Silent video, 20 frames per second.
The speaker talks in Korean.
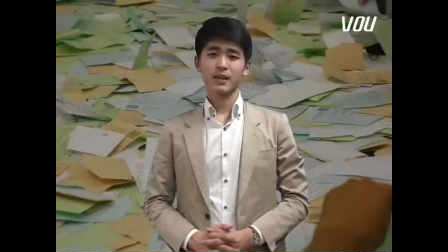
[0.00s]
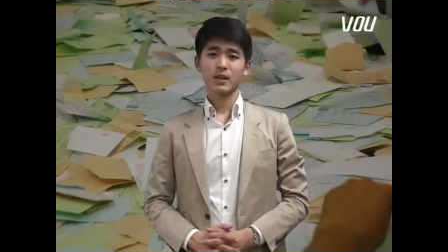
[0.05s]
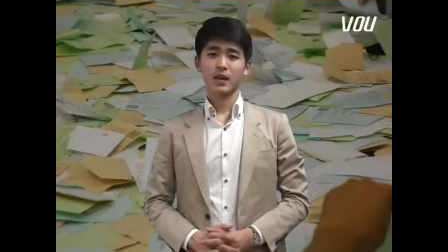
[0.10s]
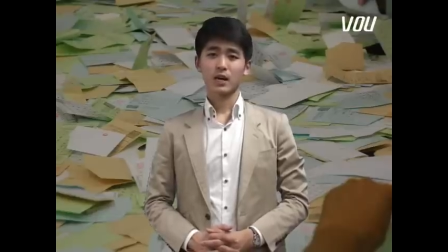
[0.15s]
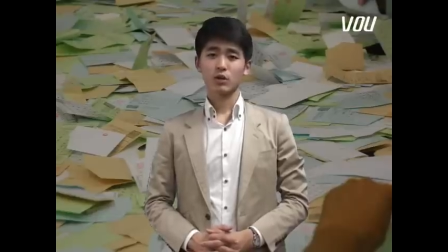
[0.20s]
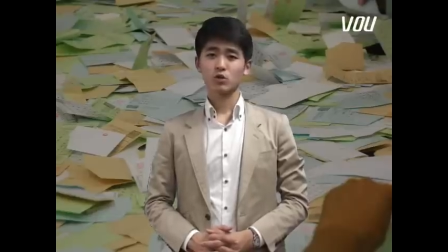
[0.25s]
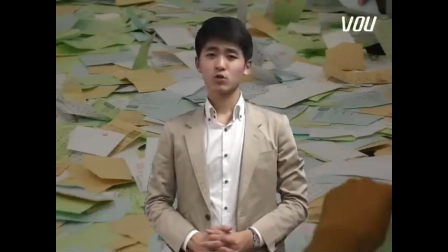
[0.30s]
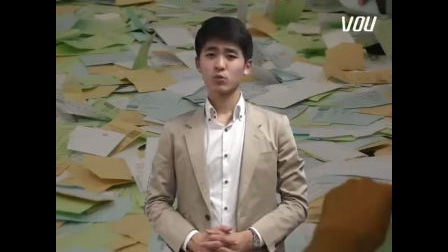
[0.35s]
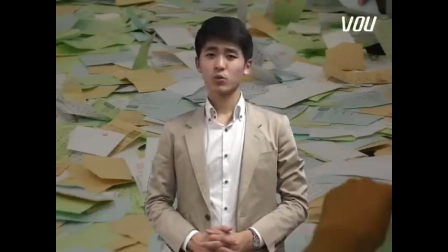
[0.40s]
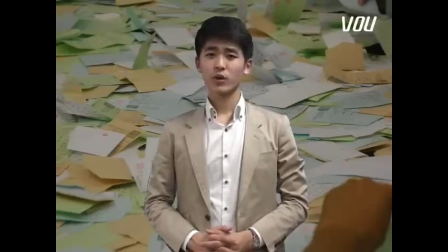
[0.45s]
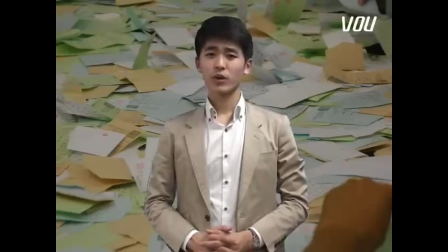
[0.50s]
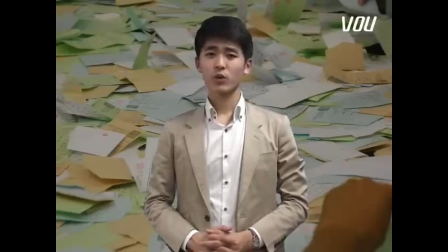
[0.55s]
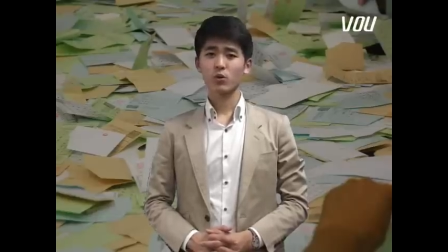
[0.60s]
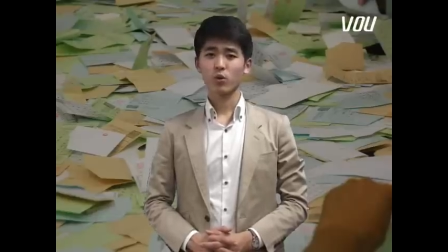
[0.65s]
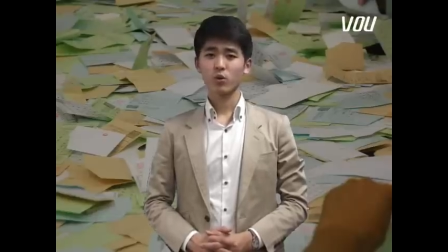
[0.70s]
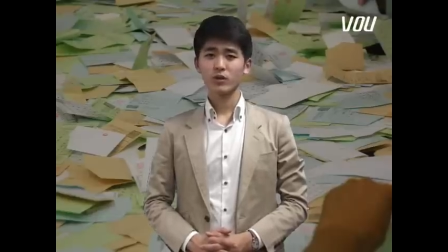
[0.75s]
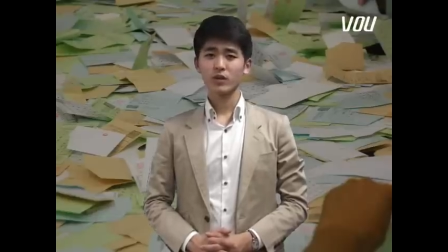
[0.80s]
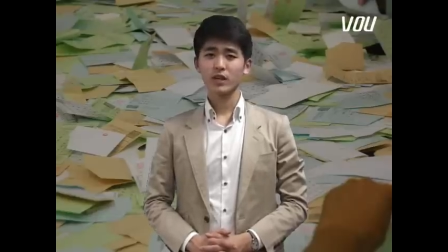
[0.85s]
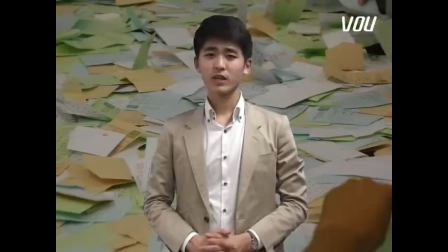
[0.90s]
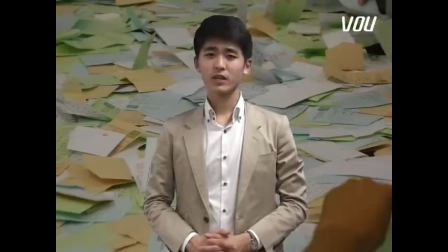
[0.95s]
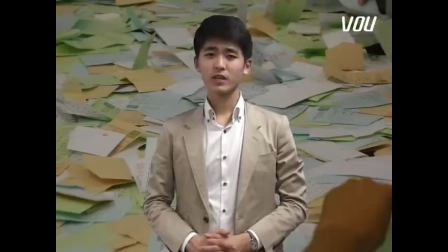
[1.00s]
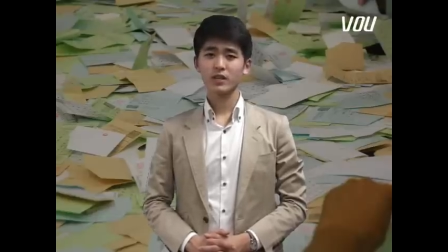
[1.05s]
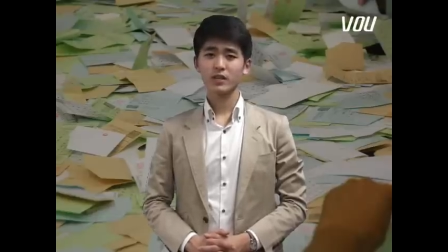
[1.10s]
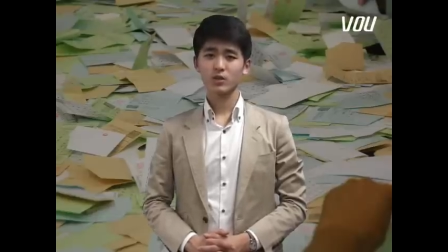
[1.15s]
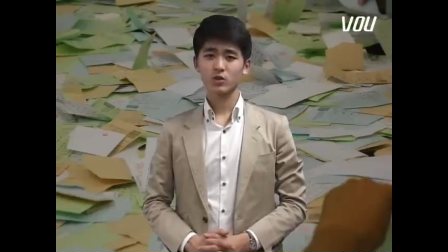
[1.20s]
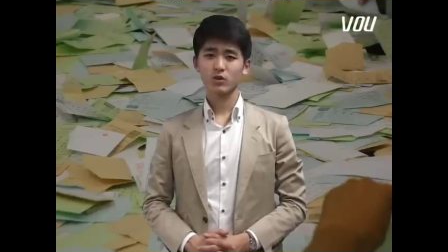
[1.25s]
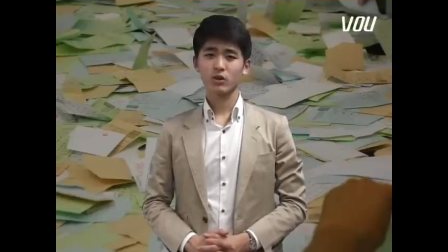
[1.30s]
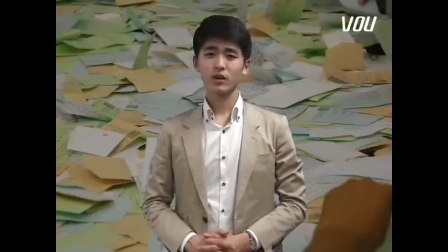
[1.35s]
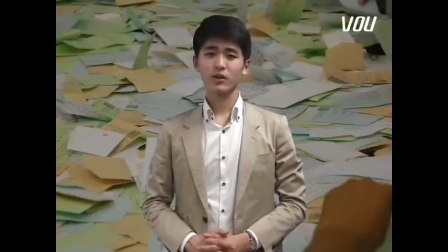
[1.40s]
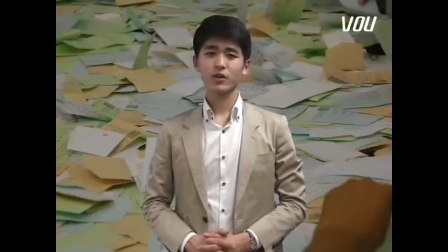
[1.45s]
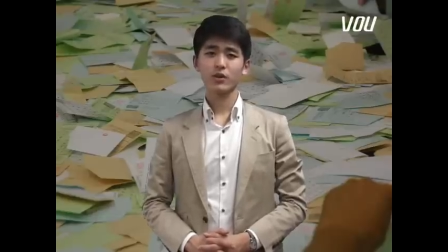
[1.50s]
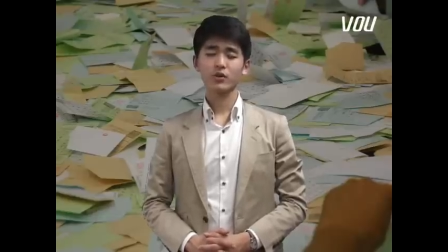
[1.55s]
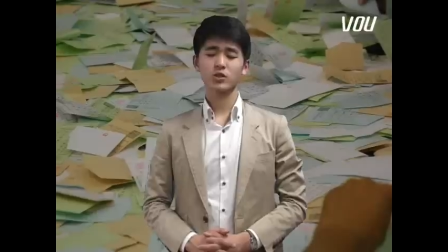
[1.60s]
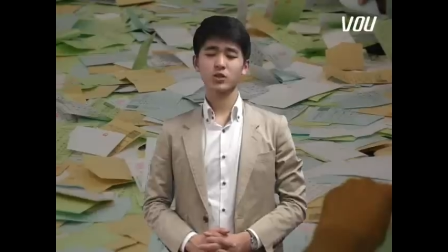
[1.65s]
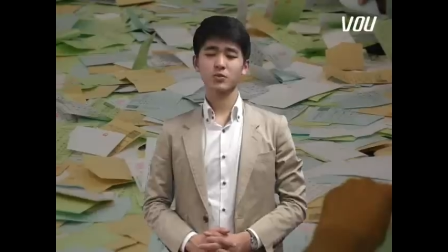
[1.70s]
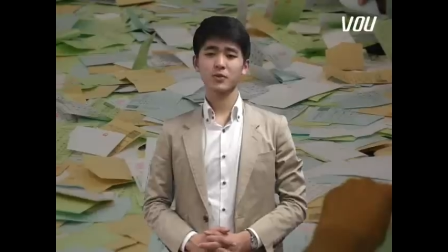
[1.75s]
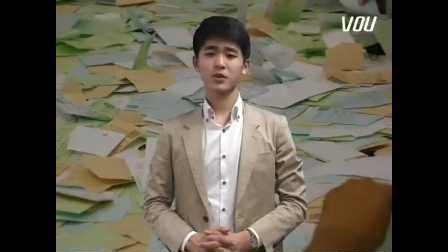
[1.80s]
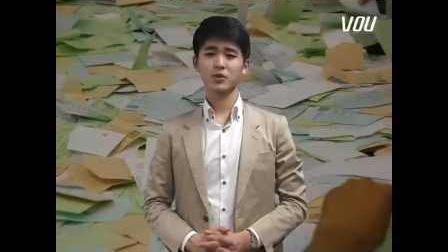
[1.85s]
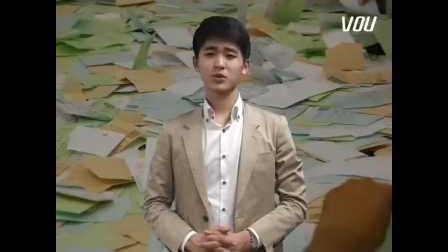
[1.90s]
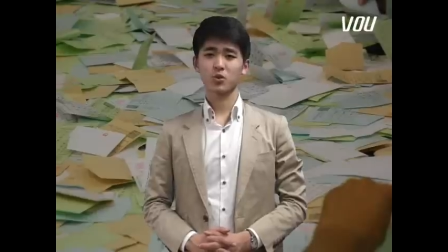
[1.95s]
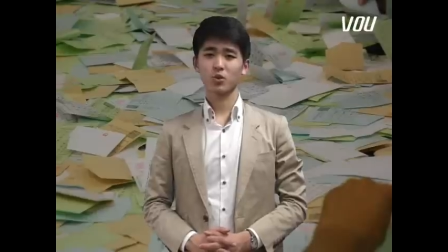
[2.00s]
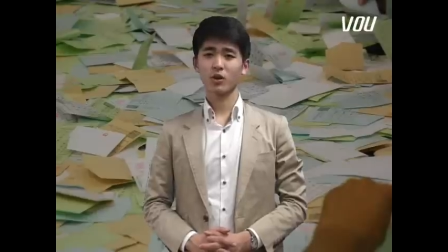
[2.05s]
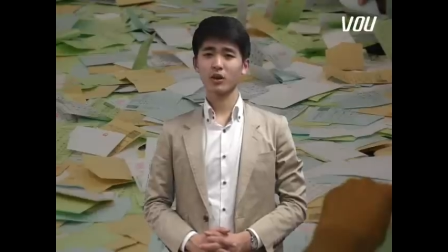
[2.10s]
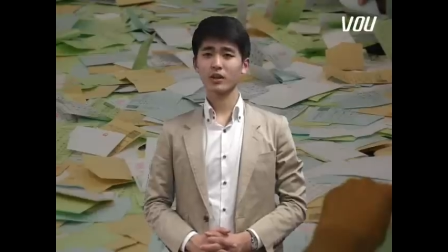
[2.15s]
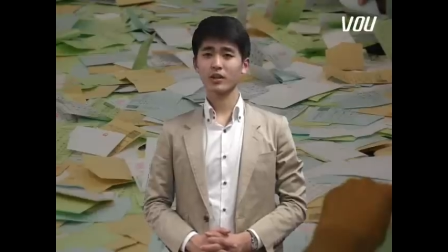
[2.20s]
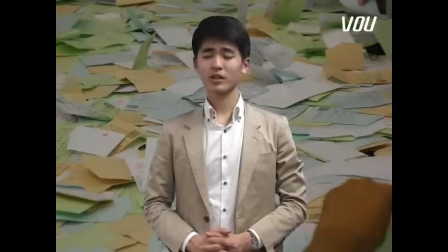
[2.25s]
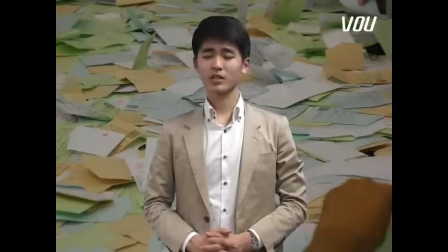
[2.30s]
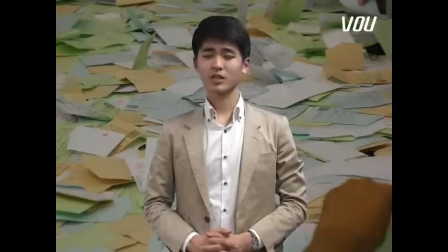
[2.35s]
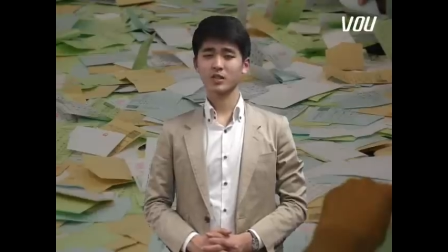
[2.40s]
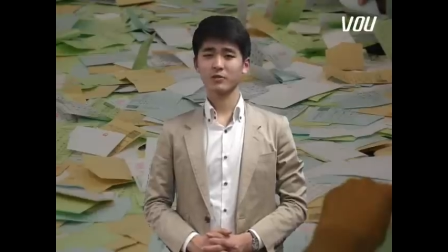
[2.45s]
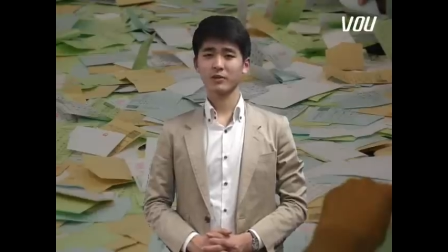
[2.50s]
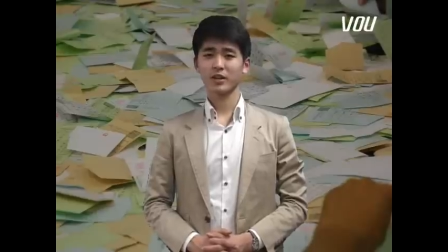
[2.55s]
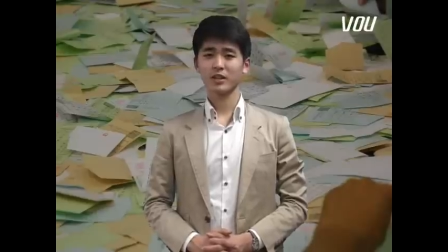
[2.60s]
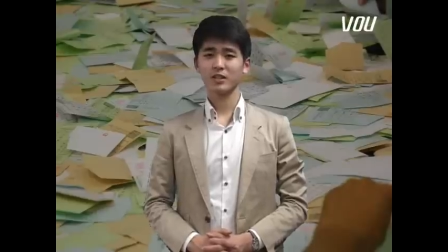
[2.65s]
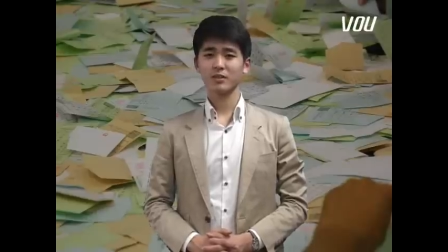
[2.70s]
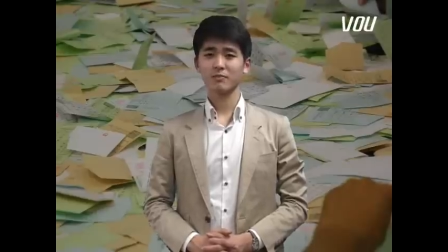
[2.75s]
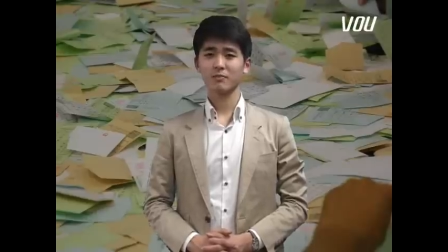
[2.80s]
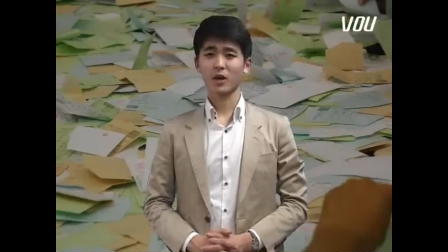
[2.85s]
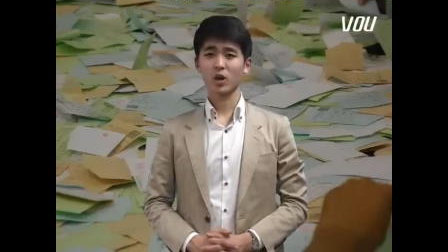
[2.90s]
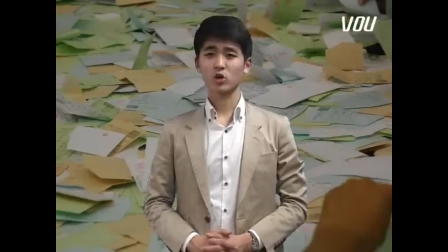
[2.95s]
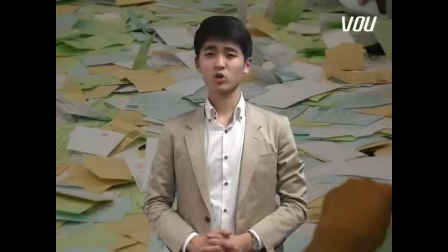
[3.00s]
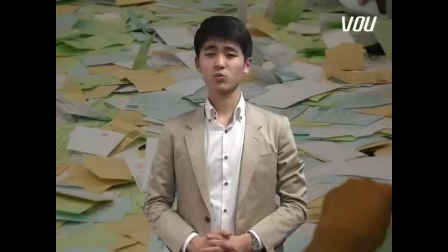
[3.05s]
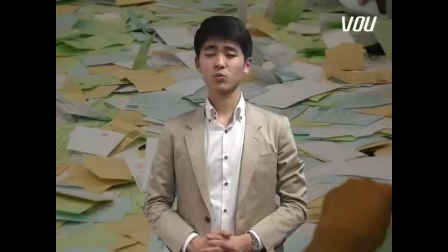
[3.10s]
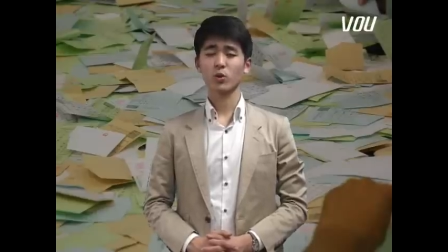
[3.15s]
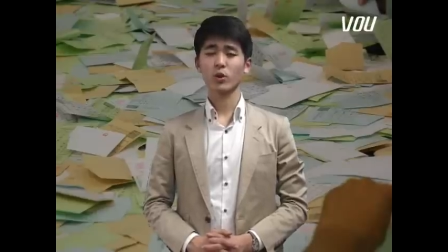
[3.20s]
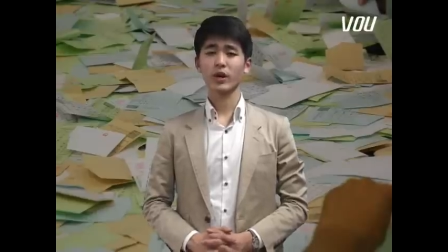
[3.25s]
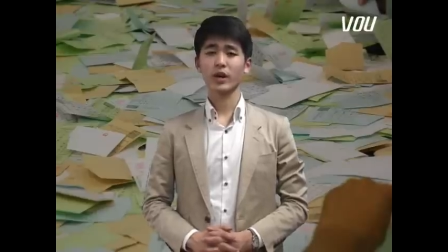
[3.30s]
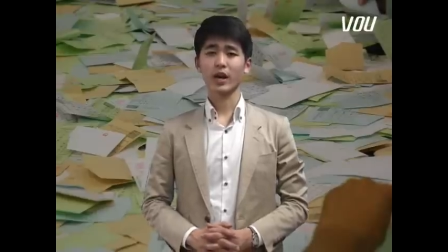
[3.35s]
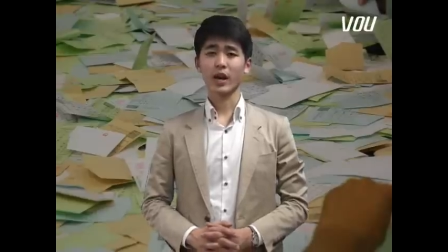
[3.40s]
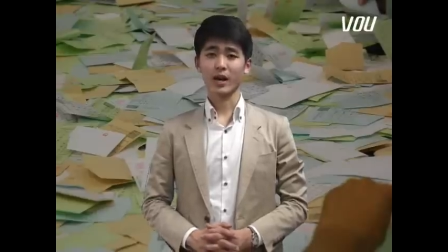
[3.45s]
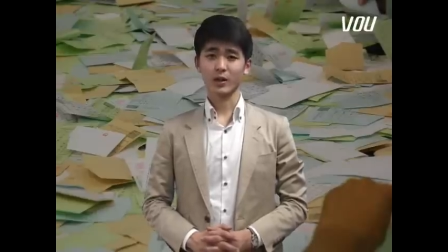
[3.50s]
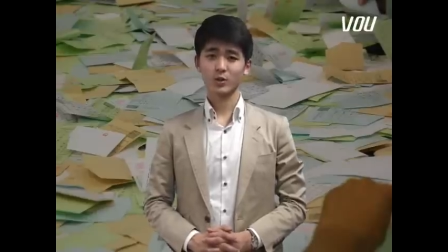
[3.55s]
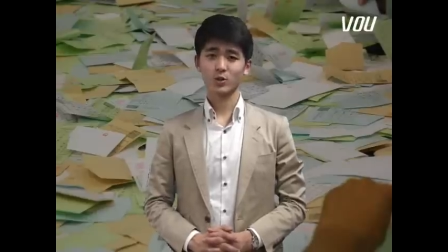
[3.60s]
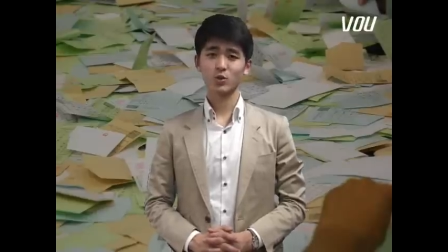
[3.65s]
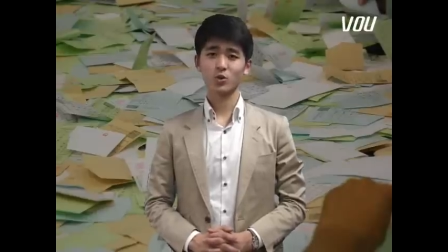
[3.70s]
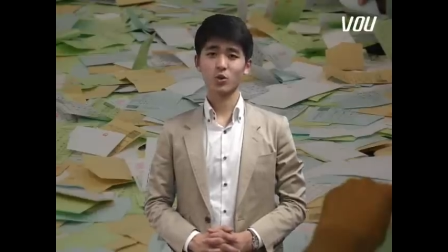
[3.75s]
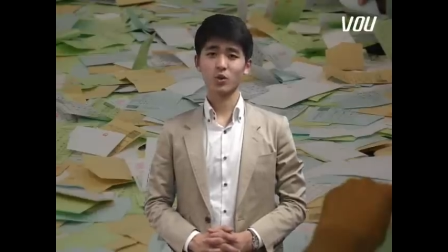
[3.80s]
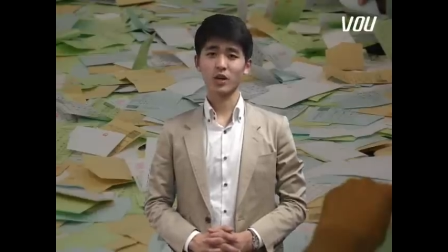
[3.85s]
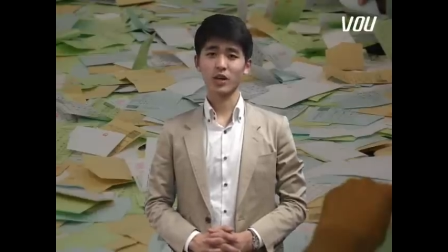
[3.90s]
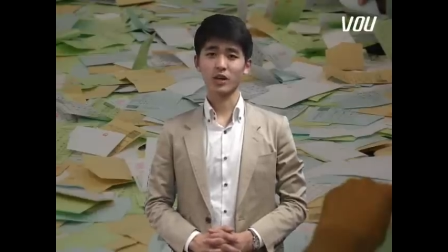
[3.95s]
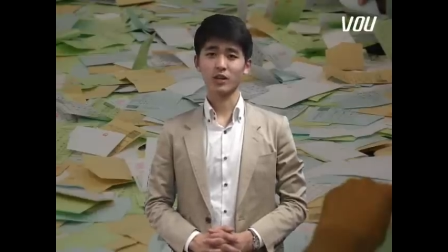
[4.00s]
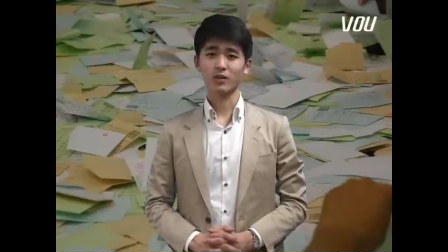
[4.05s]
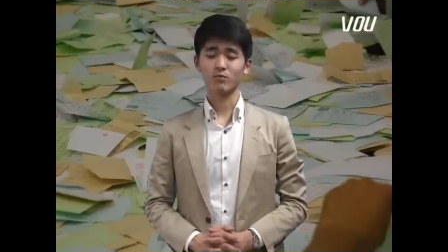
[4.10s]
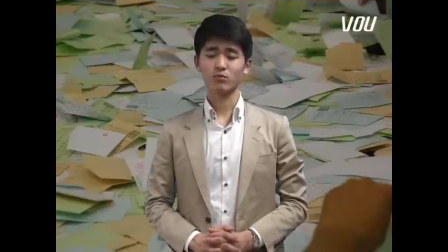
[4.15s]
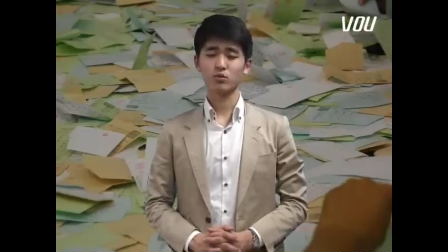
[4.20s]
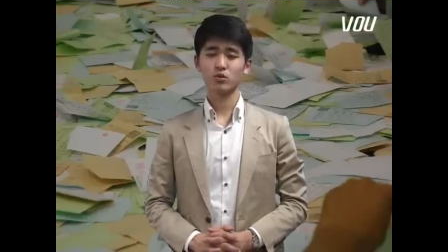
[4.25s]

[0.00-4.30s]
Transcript: 각 후보의 공약이 이슈가 되었으면 좋았겠지만 박 후보의 악수 논란,